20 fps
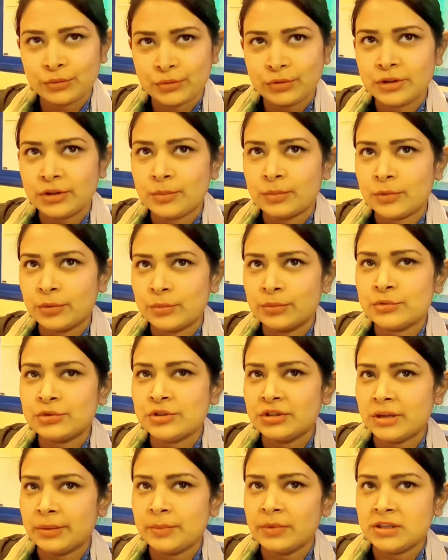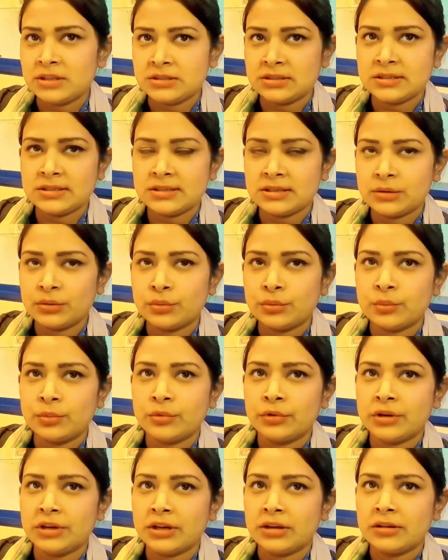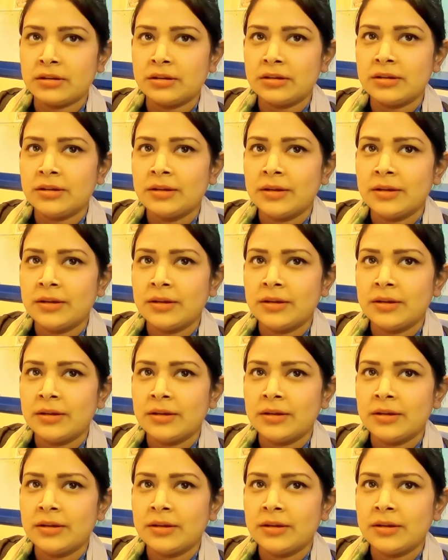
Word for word: করে দিব অবশ্যই আমি চেষ্টা করব এটা